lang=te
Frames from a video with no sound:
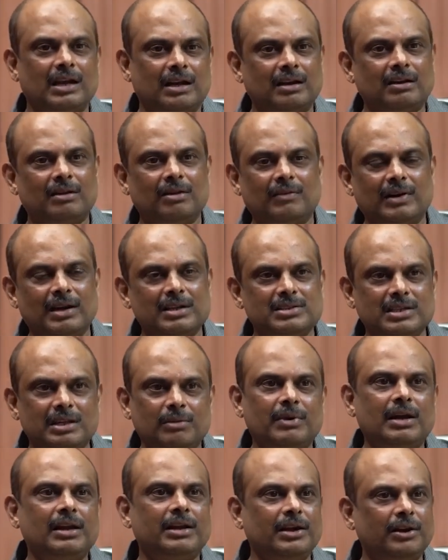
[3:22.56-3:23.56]
వాటి వల్ల
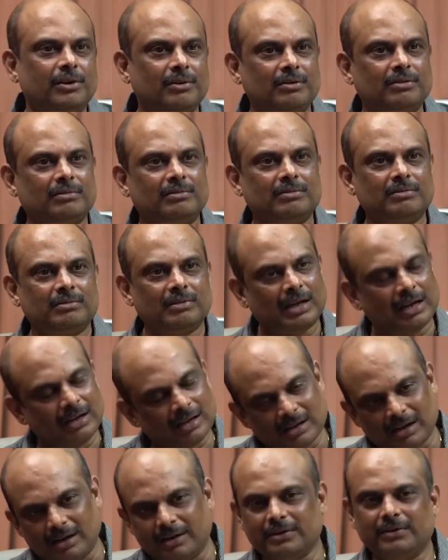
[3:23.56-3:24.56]
సినిమాలు ఇవ్వడం
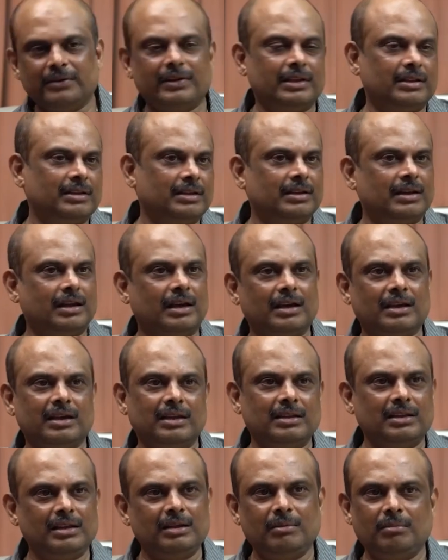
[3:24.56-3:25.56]
అలా కంటిన్యూ అయింది
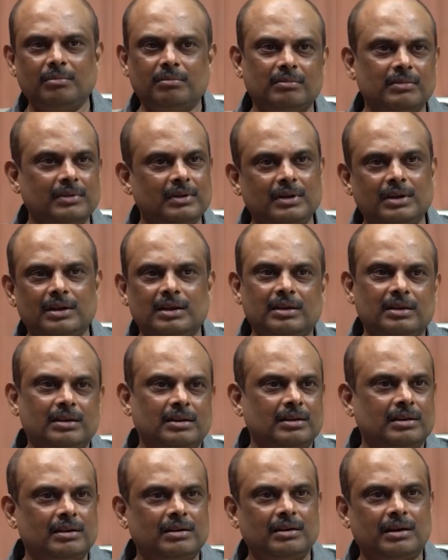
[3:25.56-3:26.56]
నాకైతే
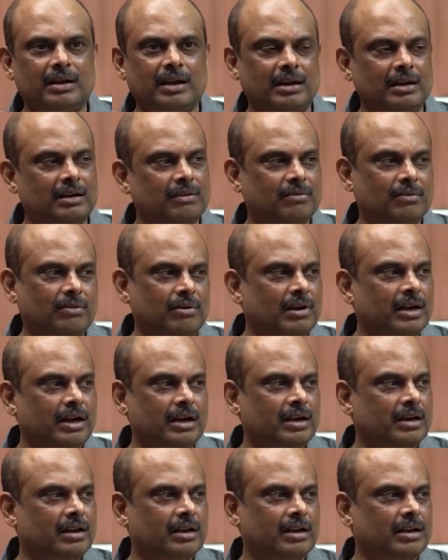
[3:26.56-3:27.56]
నైంటీ ఫోర్లో
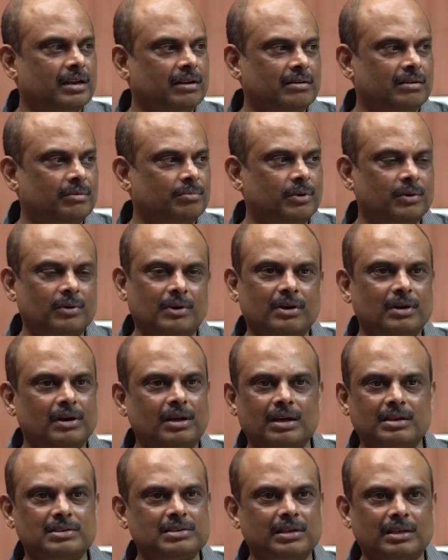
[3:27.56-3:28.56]
ఎడిటర్ అయ్యాను ఇప్పటి వరకు
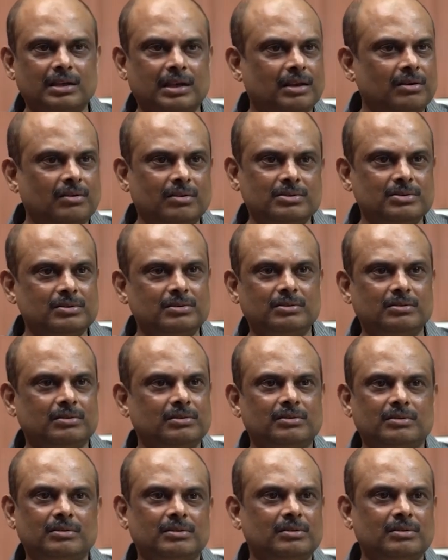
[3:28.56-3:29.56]
నాకు అసలు ఏ రోజు
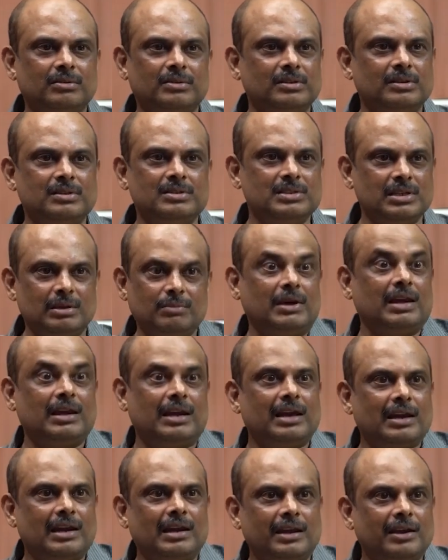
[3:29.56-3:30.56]
సినిమాలు
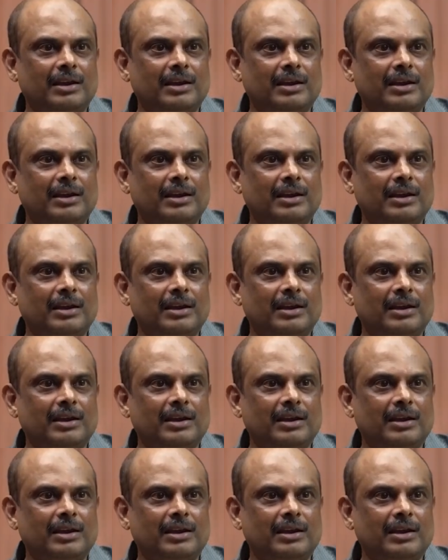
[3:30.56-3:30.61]
లేక